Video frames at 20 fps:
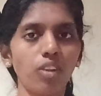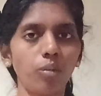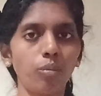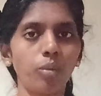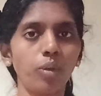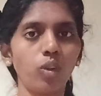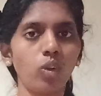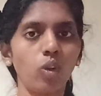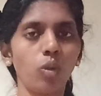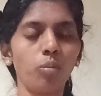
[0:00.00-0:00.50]
செக்
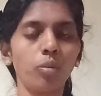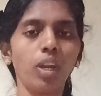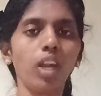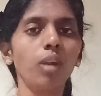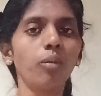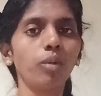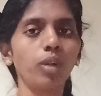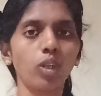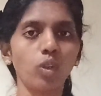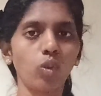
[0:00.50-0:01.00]
பண்ணுறோம் அப்படின்னா
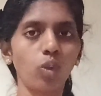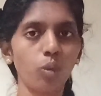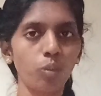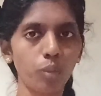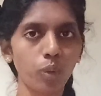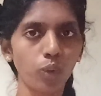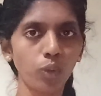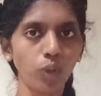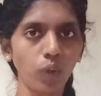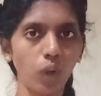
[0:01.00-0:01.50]
நமக்கு அது ஒரு
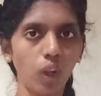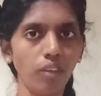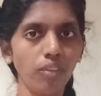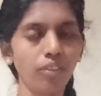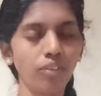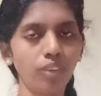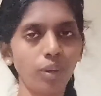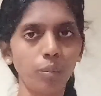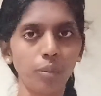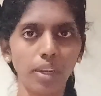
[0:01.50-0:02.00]
ப்ரோட்டோக்கால்
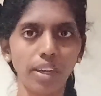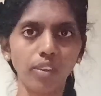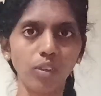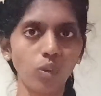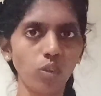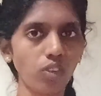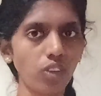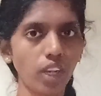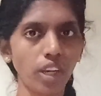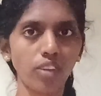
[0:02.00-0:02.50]
ஃபிஃப்டீன்
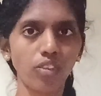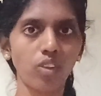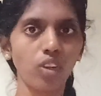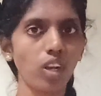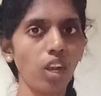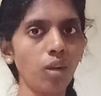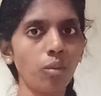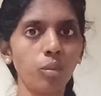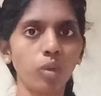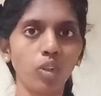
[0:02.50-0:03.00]
மினிட்ஸ் வந்து
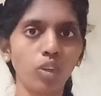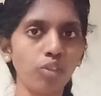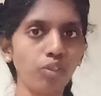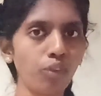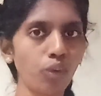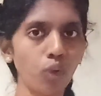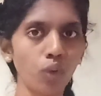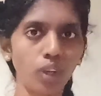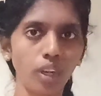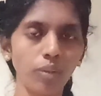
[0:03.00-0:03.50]
செஞ்சுன்னா நம்ம வந்து
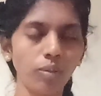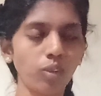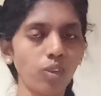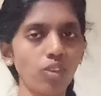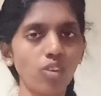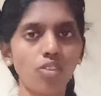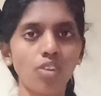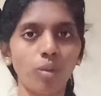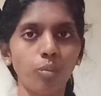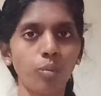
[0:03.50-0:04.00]
ஃபோர் டைம்ஸ்
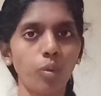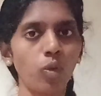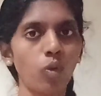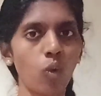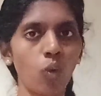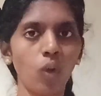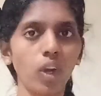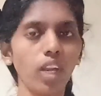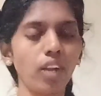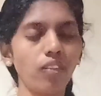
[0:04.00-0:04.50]
வந்து செக்
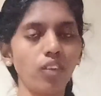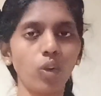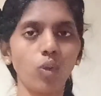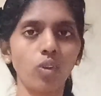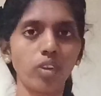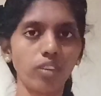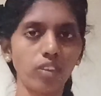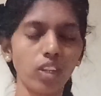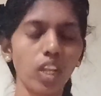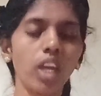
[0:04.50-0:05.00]
பண்ணுவோம் ஒன் ஹவர்
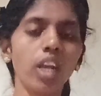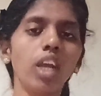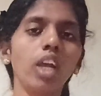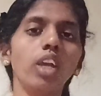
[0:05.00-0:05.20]
ஒன்ஸ்